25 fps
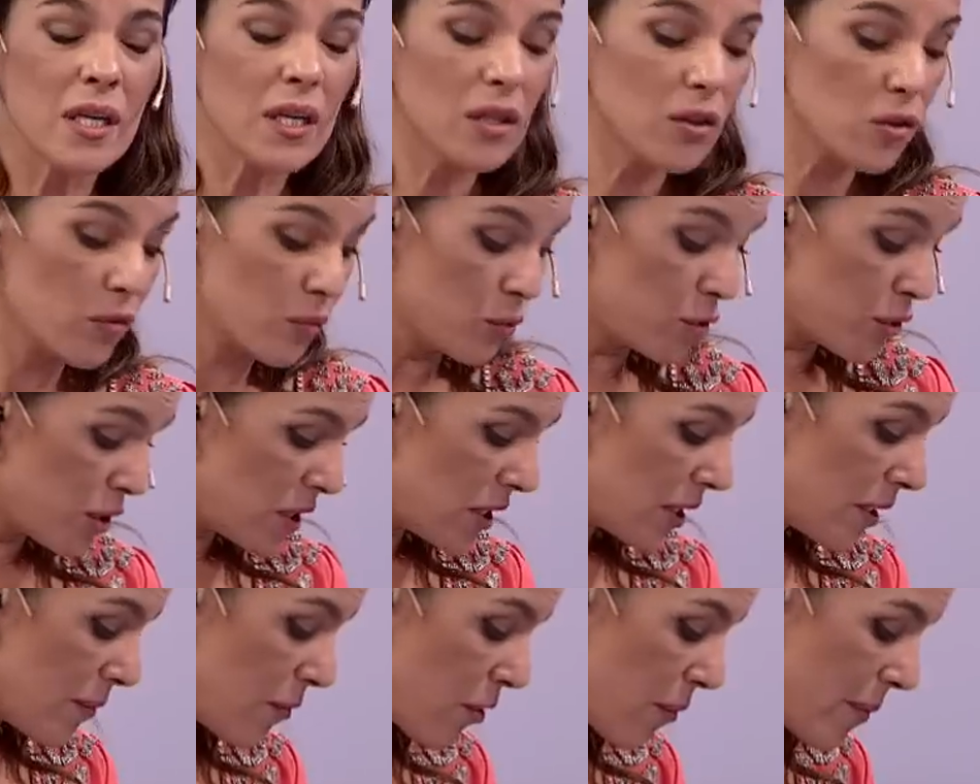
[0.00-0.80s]
llegando
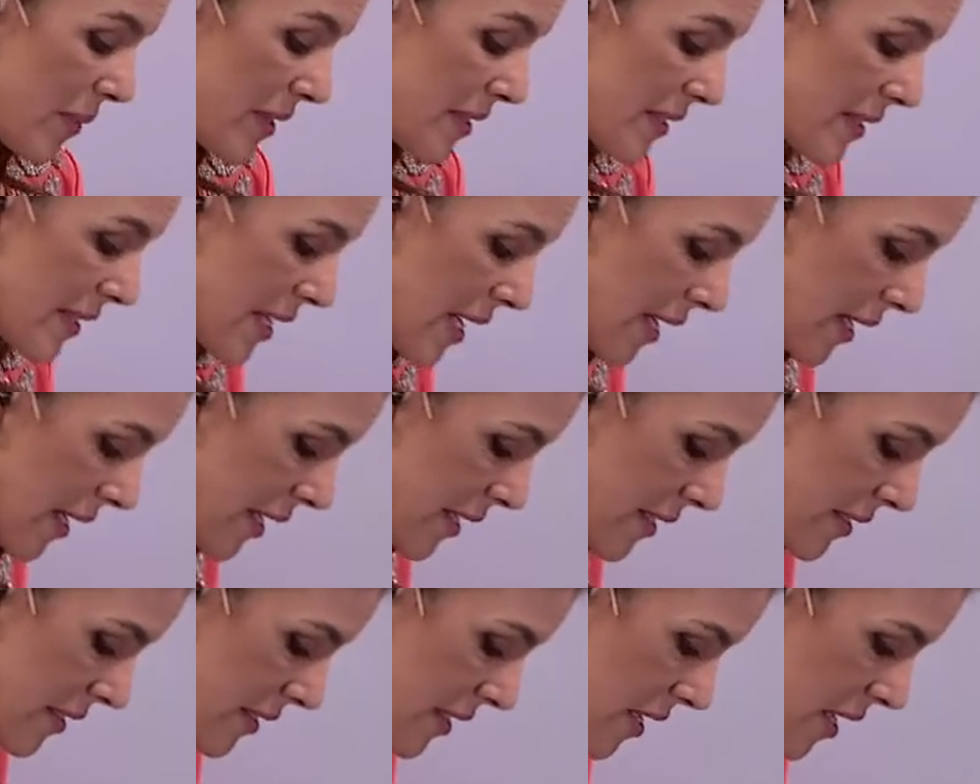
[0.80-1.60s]
muchísimos
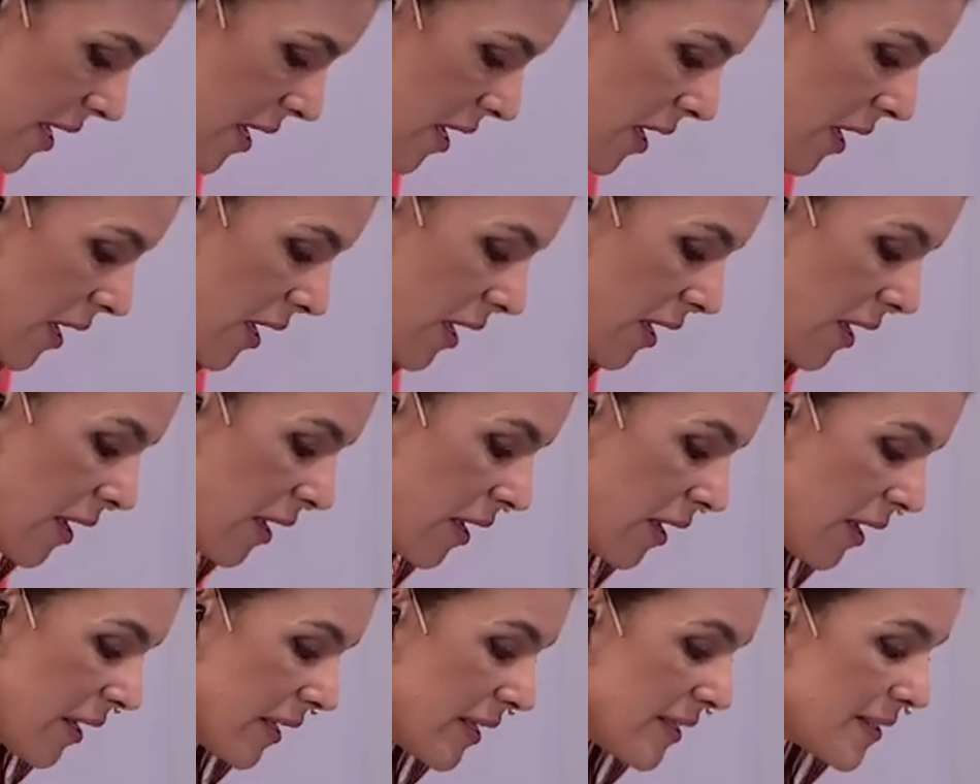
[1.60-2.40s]
mensajes,
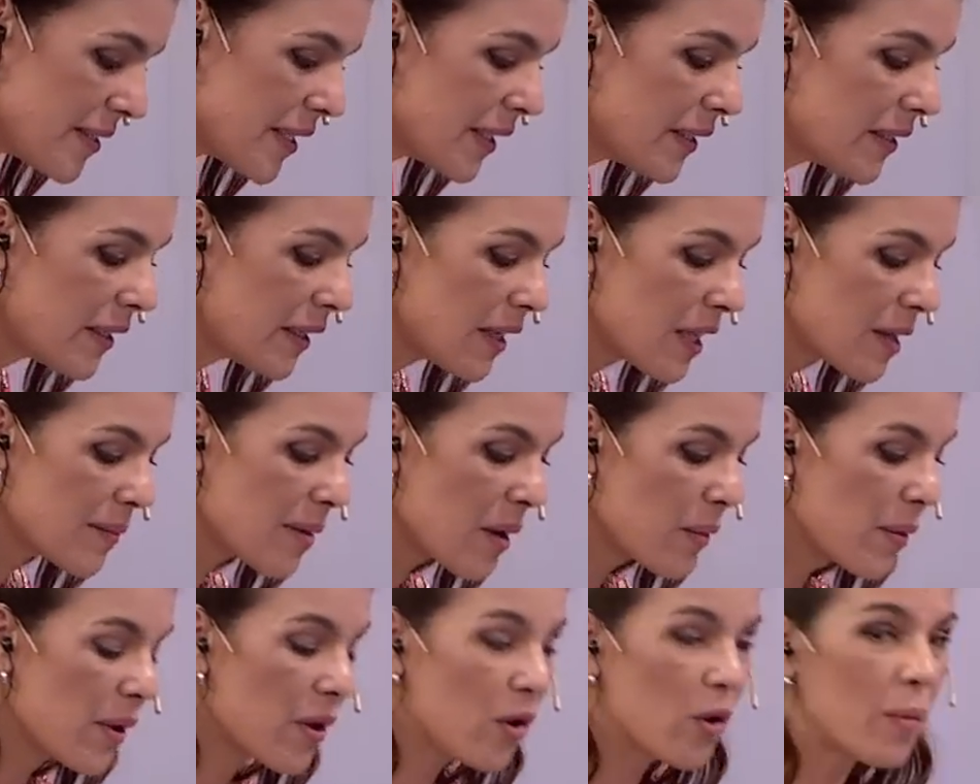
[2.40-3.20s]
eh, en instantes nada
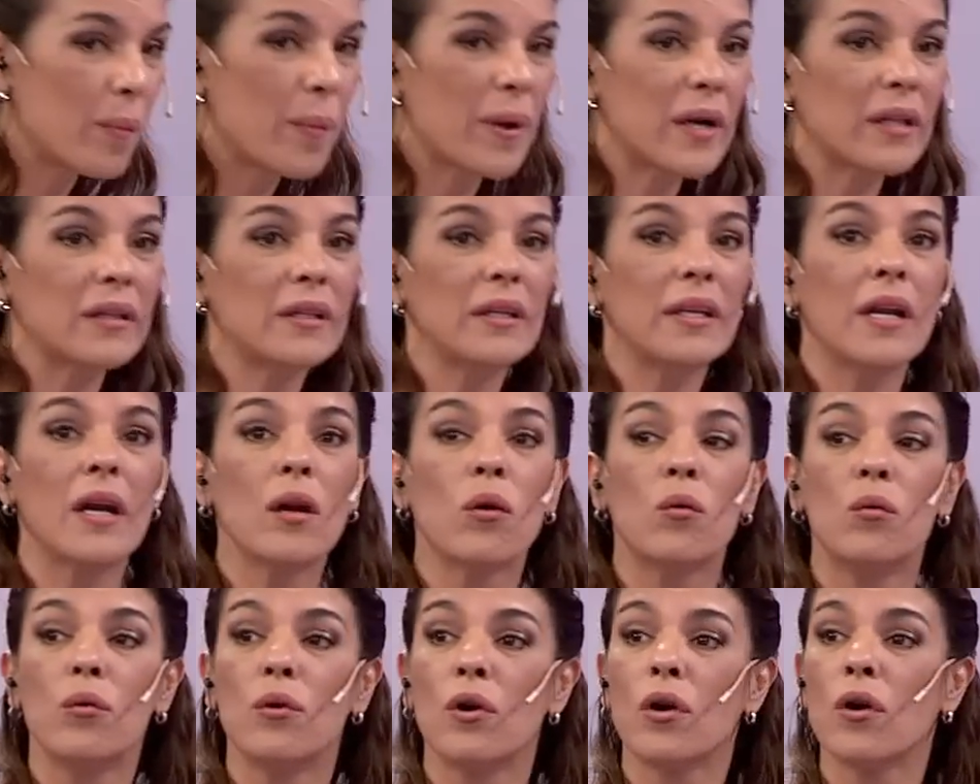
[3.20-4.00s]
más voy a compartir
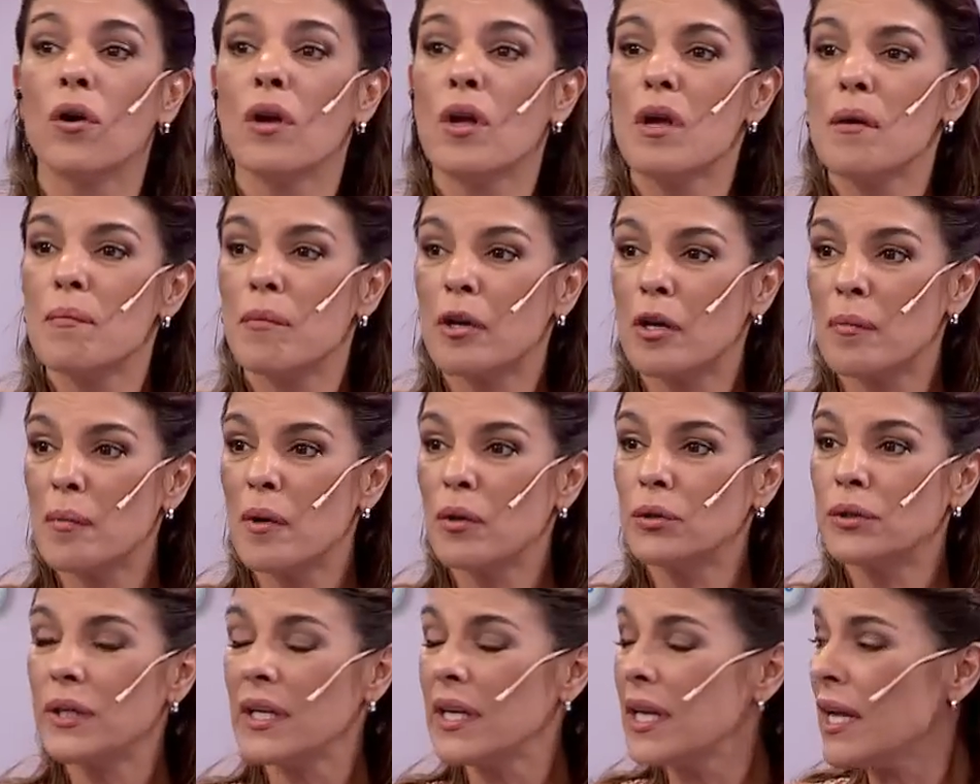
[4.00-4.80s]
alguno, pero
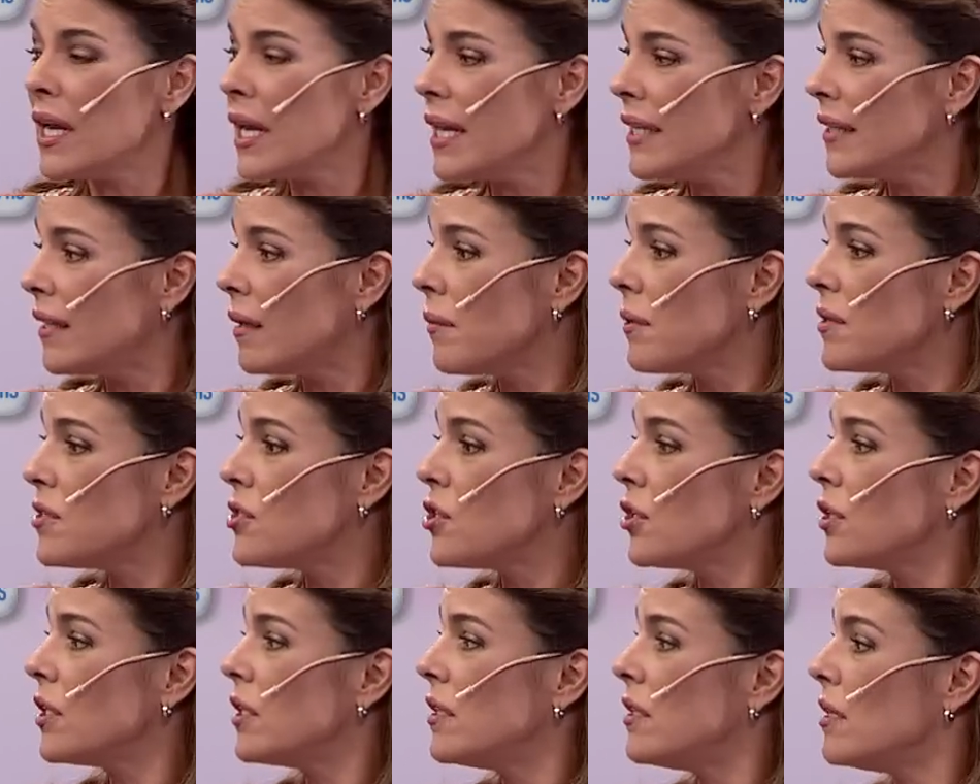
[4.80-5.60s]
me gustaría la
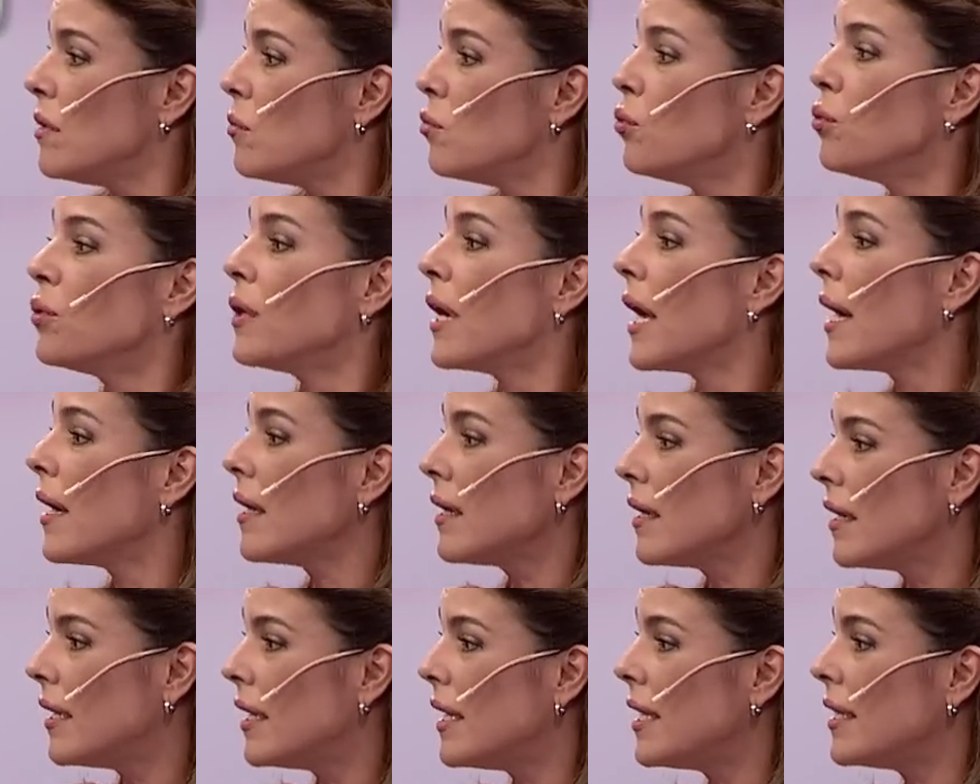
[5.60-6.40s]
intervención de
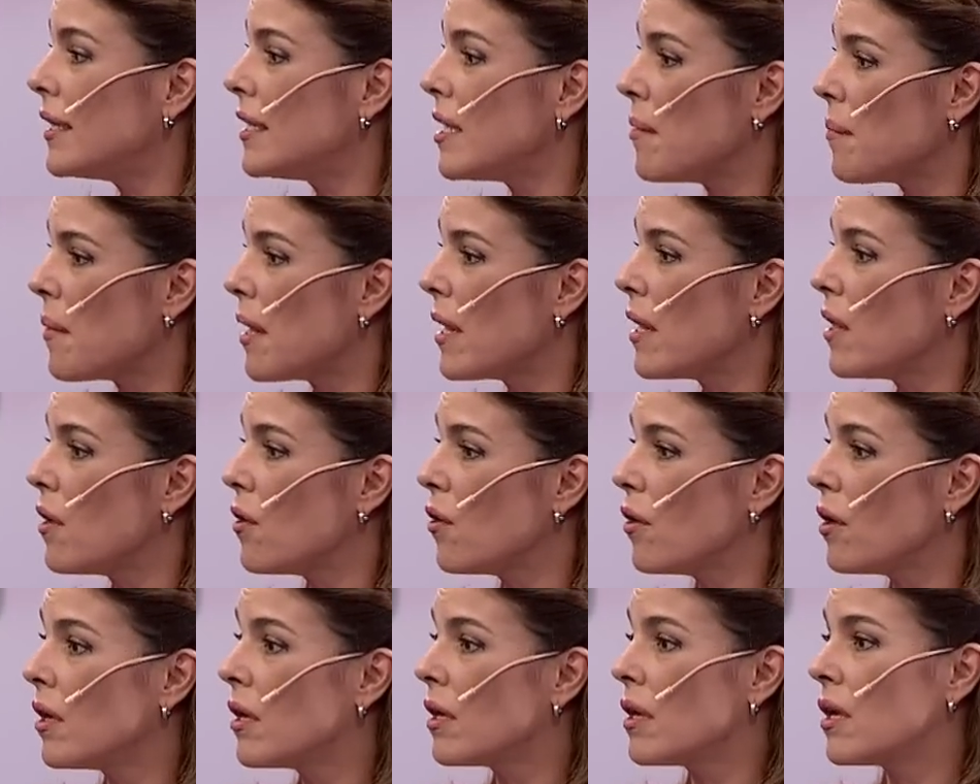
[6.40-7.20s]
tribuna en el tema
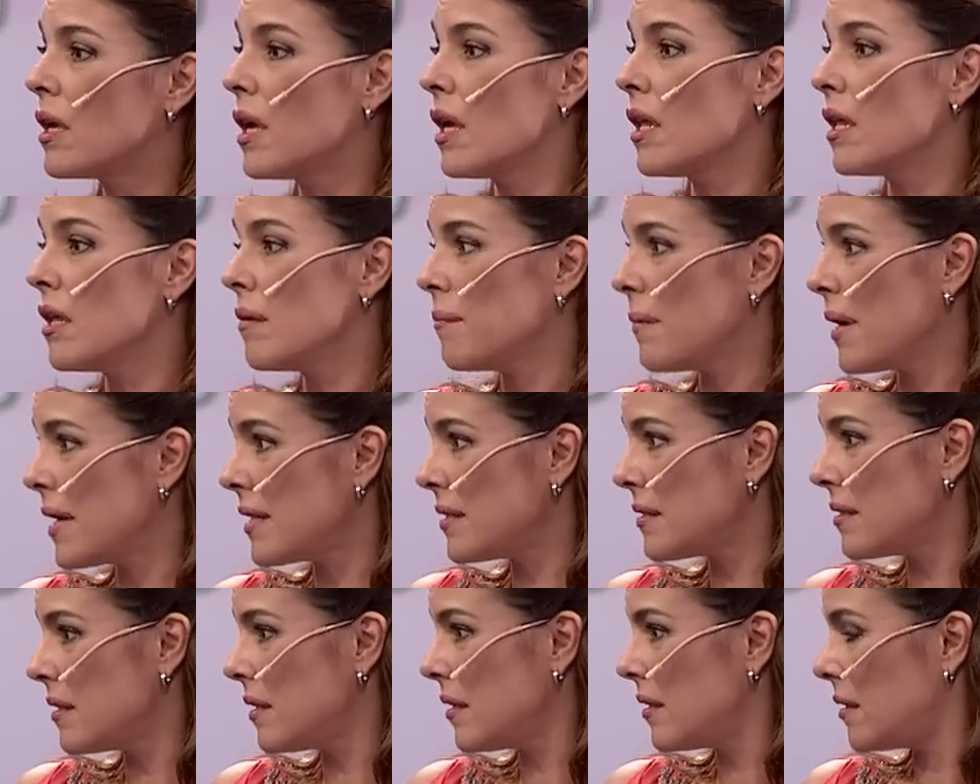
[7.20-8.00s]
de hoy, que
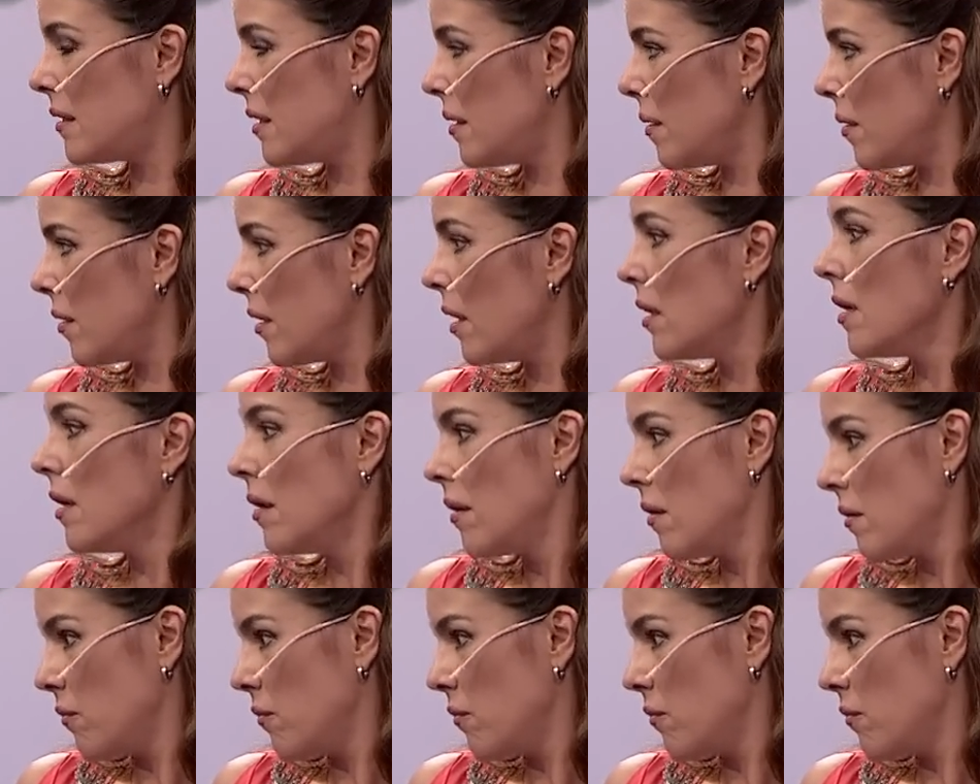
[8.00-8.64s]
además este,